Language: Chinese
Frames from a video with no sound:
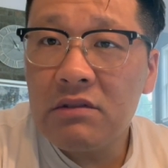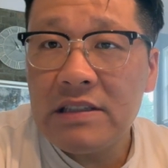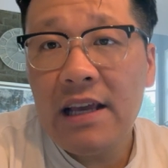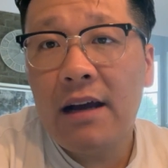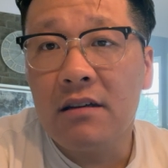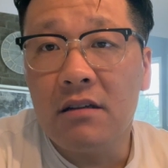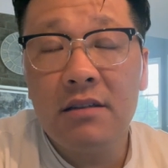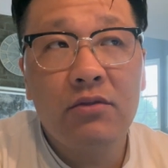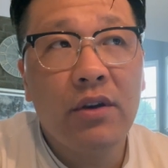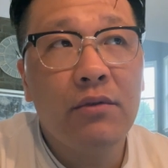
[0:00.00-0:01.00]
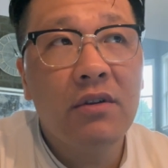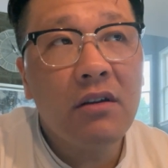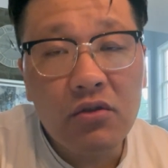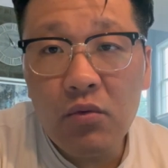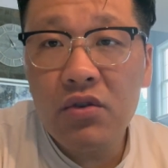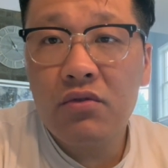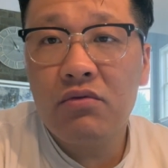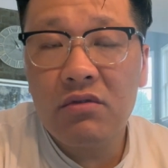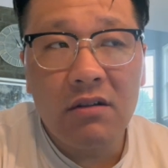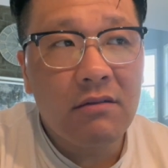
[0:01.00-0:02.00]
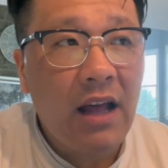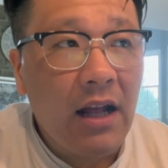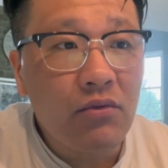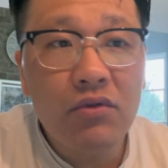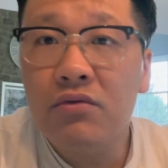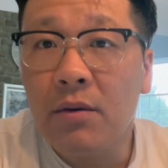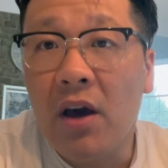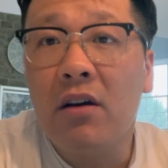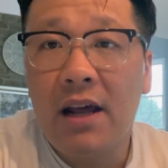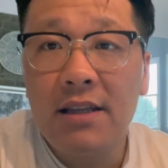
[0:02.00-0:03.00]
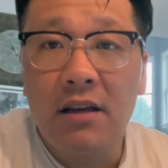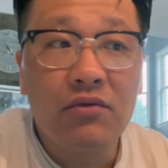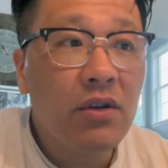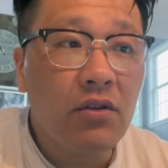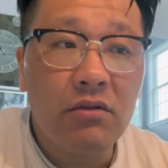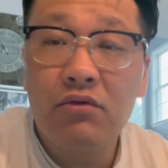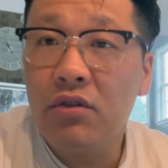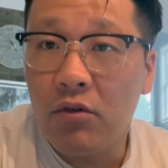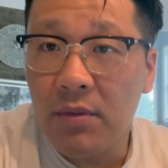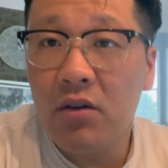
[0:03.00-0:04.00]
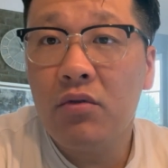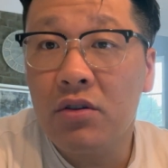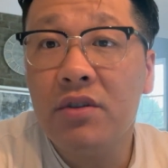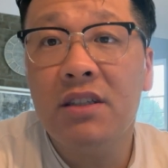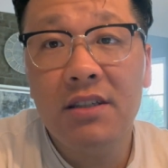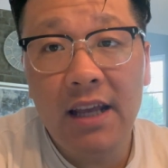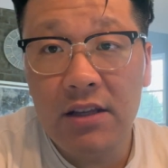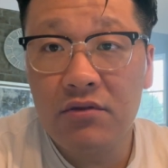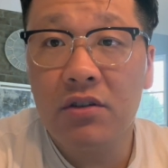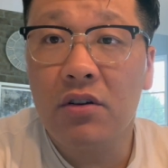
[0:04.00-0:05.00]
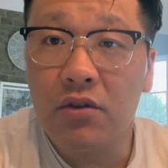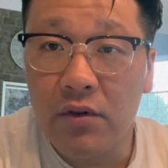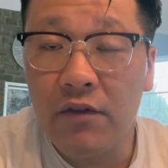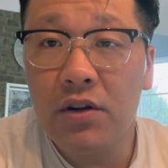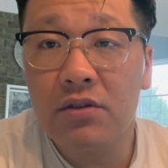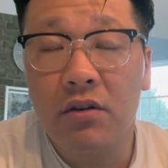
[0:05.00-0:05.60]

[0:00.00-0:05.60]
积家可能对于更多的大多数的表演来讲，最有最有名或者最经典就是这个 reversal。